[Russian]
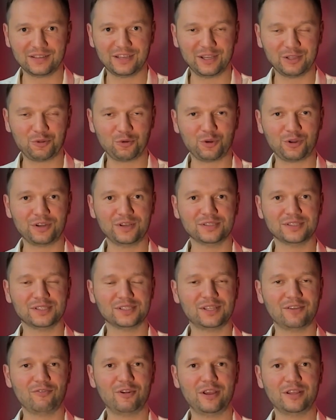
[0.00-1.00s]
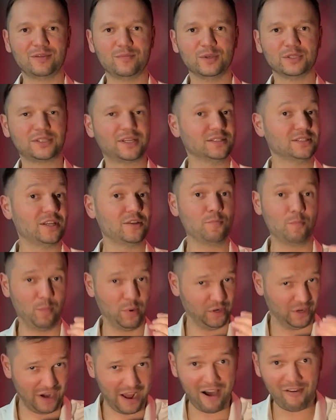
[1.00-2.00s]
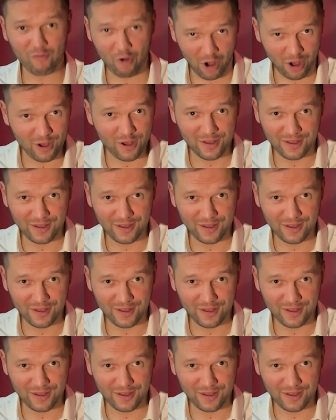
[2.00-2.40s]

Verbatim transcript: которая заставляет тебя сказать «Браво!»,